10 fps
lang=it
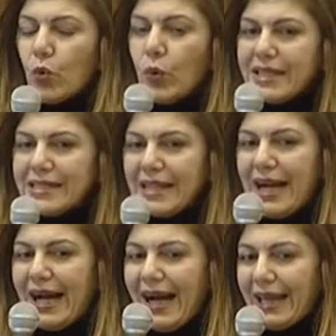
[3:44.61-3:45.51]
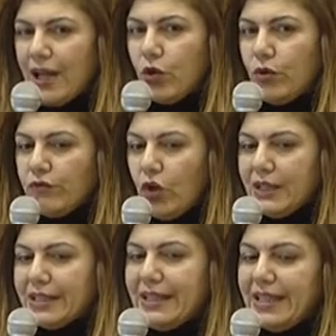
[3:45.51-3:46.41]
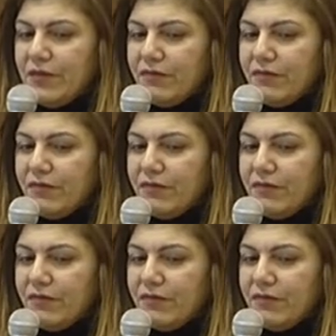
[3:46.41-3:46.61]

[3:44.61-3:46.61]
questa area coinvolta dagli